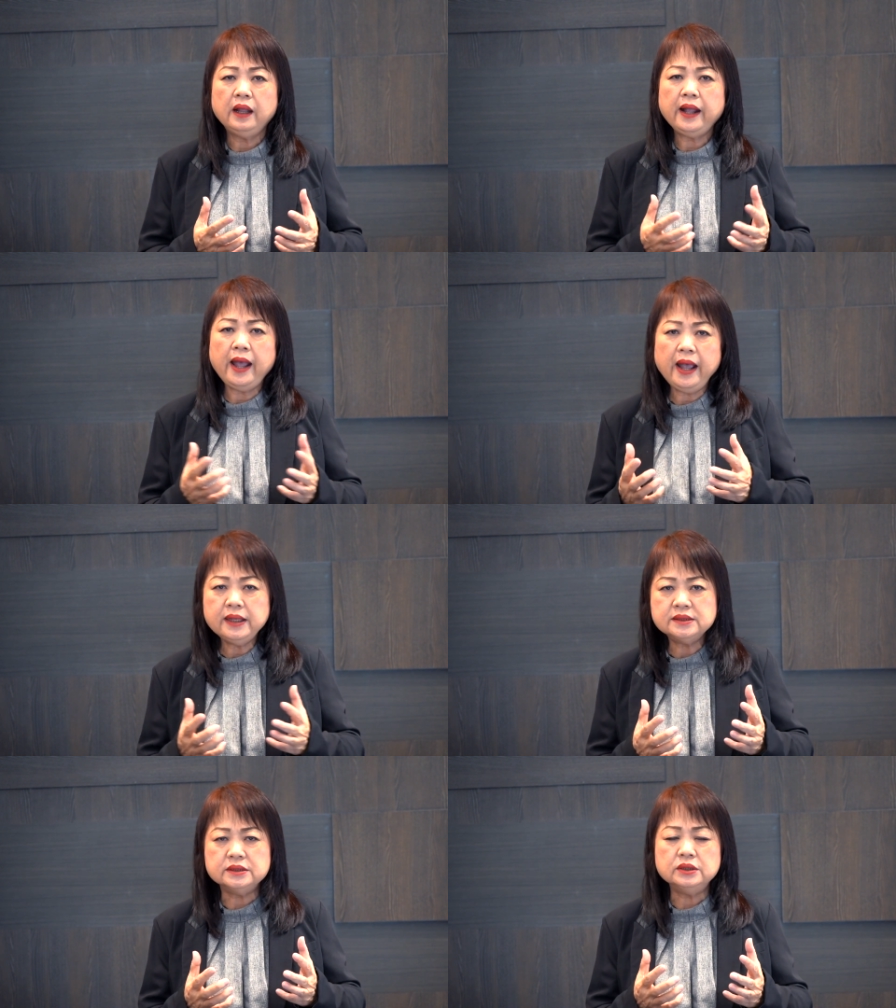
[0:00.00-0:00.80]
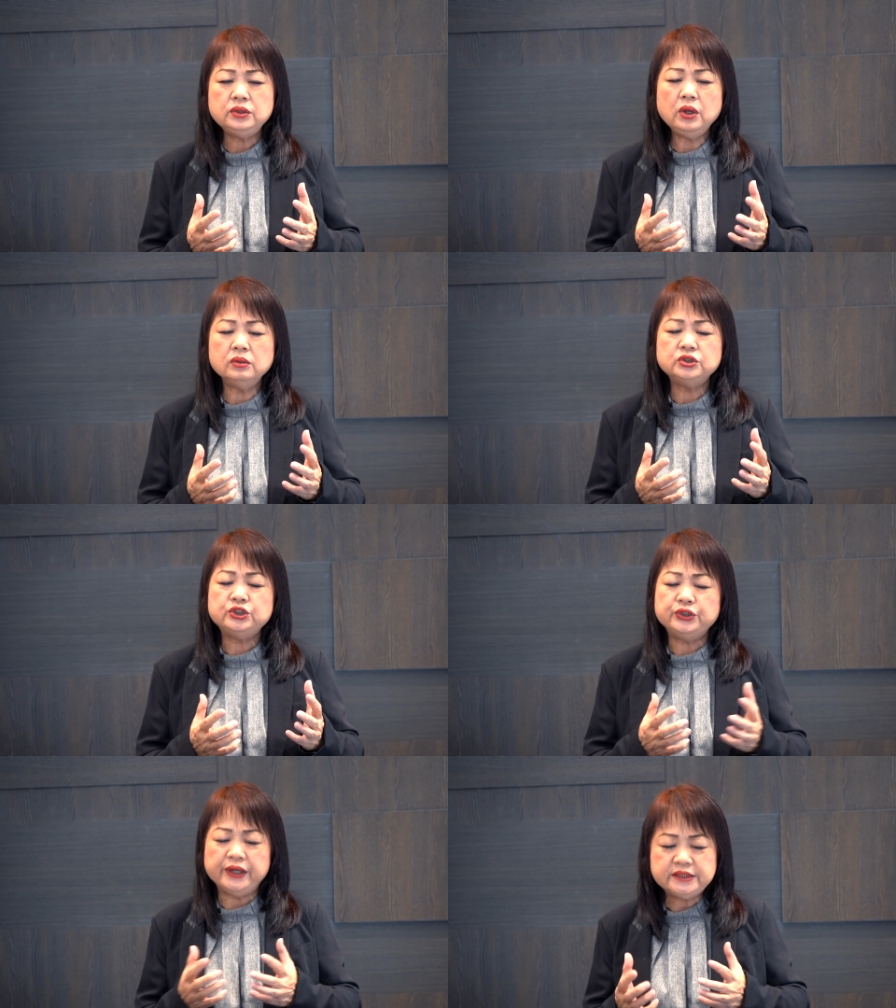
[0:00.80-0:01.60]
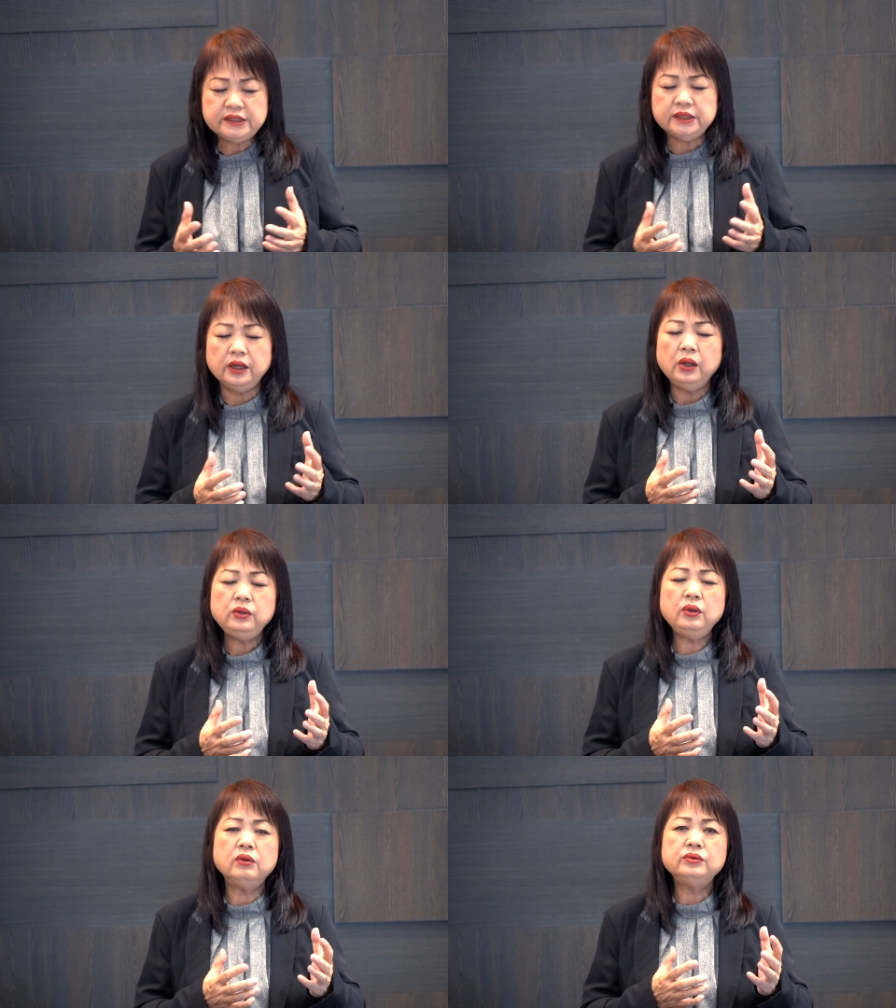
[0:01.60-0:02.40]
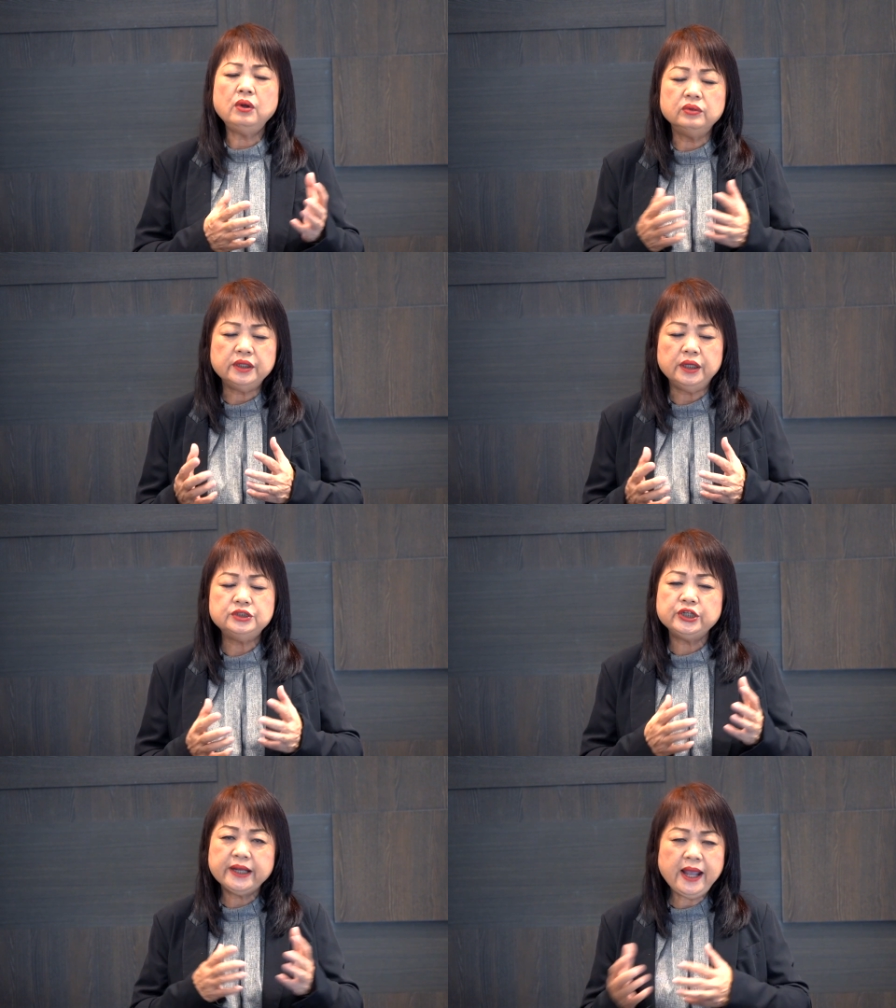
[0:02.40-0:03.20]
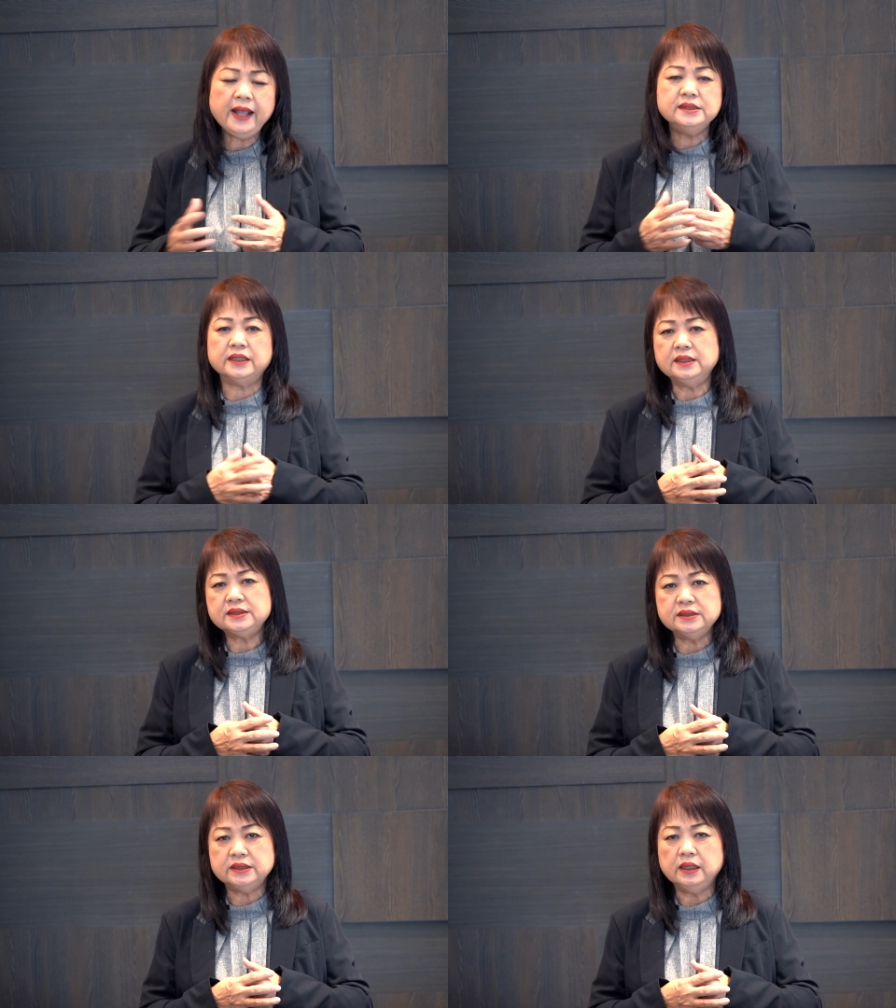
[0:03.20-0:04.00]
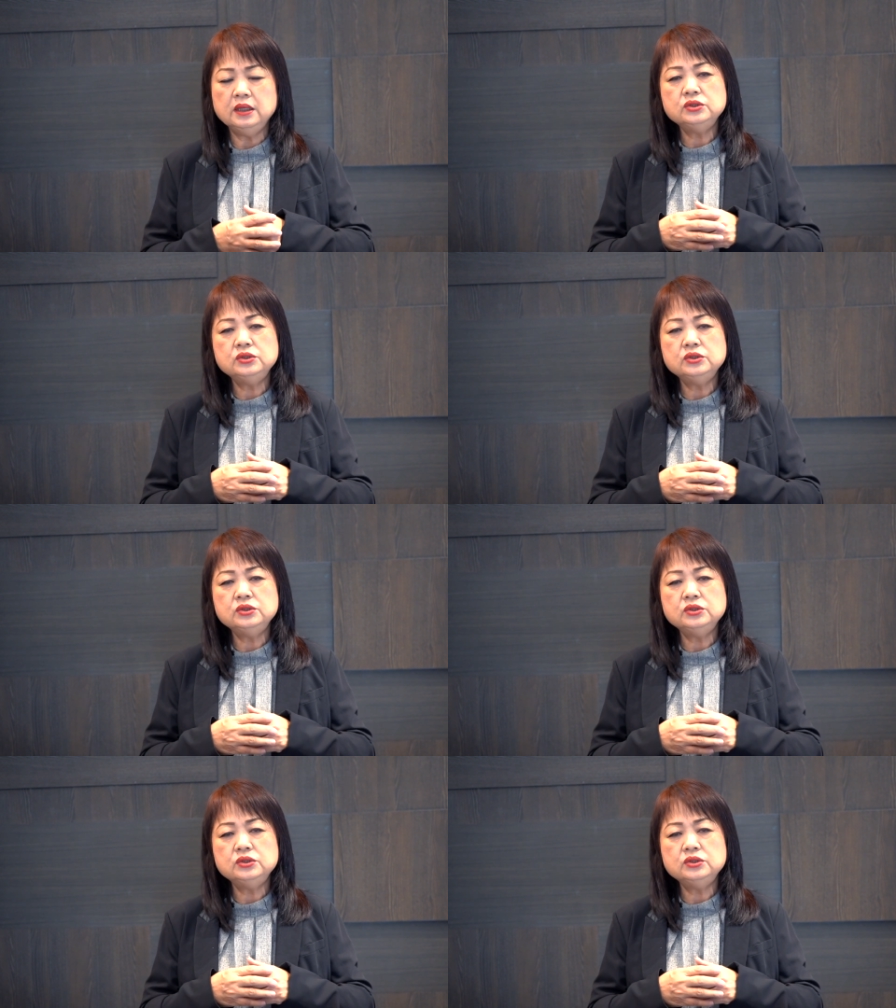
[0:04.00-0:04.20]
开始用血气、用肉体去看整个事情，